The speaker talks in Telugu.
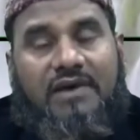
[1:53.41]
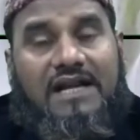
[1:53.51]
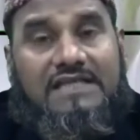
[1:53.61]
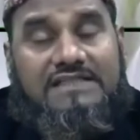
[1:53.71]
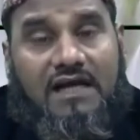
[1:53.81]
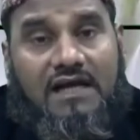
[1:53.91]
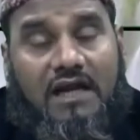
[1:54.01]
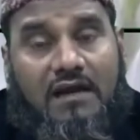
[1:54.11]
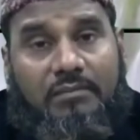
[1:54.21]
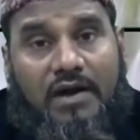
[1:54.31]
మన
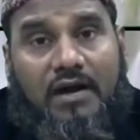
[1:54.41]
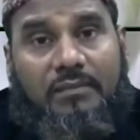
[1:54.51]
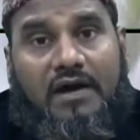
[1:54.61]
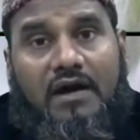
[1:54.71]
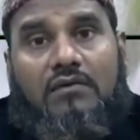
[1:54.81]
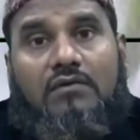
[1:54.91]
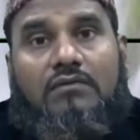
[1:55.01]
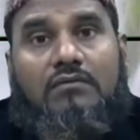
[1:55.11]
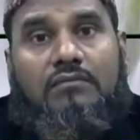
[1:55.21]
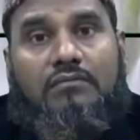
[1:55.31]
సకల పాపాలు
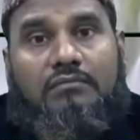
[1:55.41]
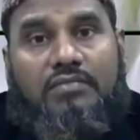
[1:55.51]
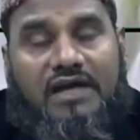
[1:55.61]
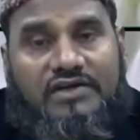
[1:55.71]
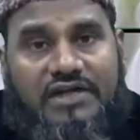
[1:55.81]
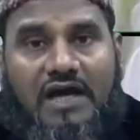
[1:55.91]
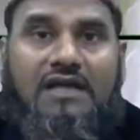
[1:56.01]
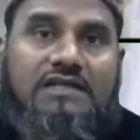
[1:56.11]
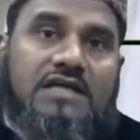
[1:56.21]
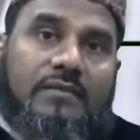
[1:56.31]

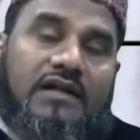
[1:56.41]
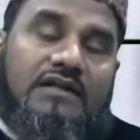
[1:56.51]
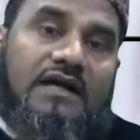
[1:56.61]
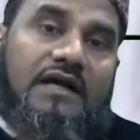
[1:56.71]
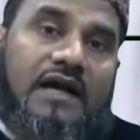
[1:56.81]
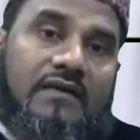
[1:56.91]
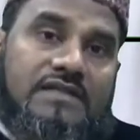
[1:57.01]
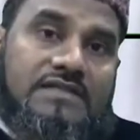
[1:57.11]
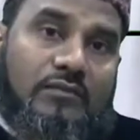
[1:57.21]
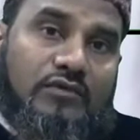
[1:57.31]
ప్రక్షాళించబడతాయి
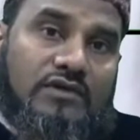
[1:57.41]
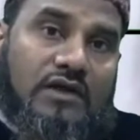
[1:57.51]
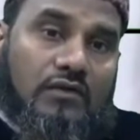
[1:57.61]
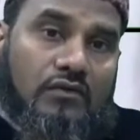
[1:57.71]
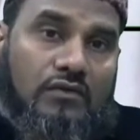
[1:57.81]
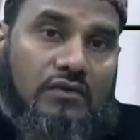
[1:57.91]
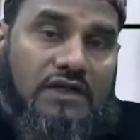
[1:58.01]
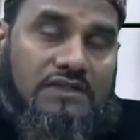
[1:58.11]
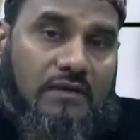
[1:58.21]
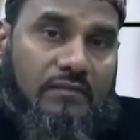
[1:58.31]
అవి సముద్ర
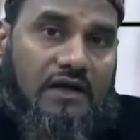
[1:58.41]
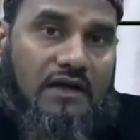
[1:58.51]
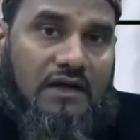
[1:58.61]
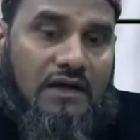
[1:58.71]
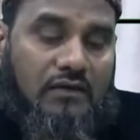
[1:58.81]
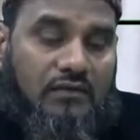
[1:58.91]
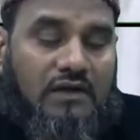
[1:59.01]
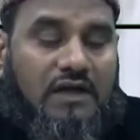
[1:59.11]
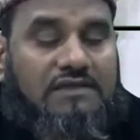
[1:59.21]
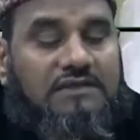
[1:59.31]
నురుగుకి సమానంగా
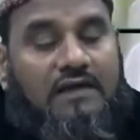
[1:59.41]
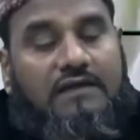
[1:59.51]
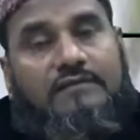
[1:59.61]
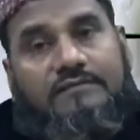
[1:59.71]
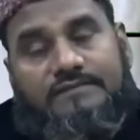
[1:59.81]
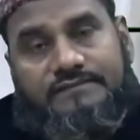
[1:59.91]
ఉన్నా సరే